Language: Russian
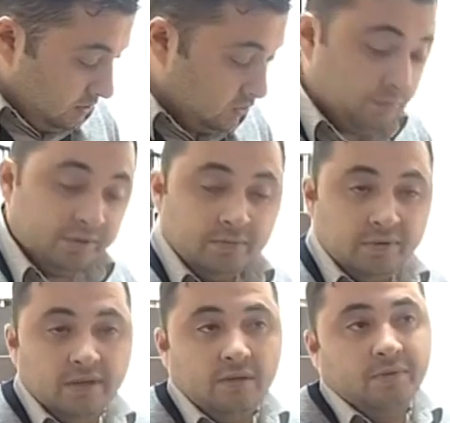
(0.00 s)

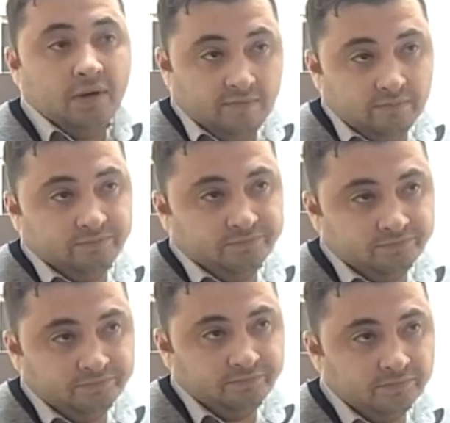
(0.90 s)
злоупотребление правом,
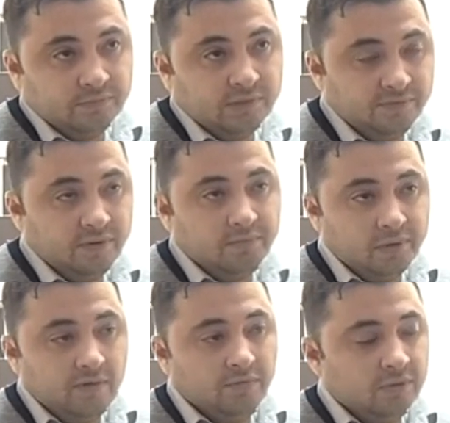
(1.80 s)
своим
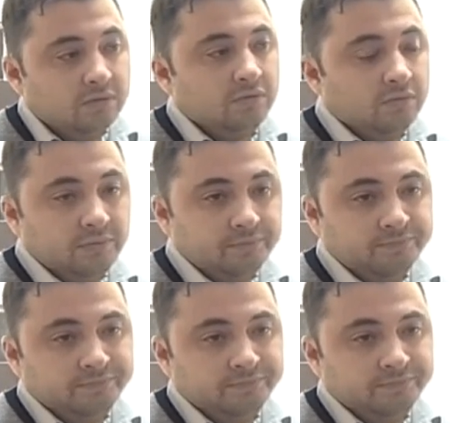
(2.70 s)
правом на суд.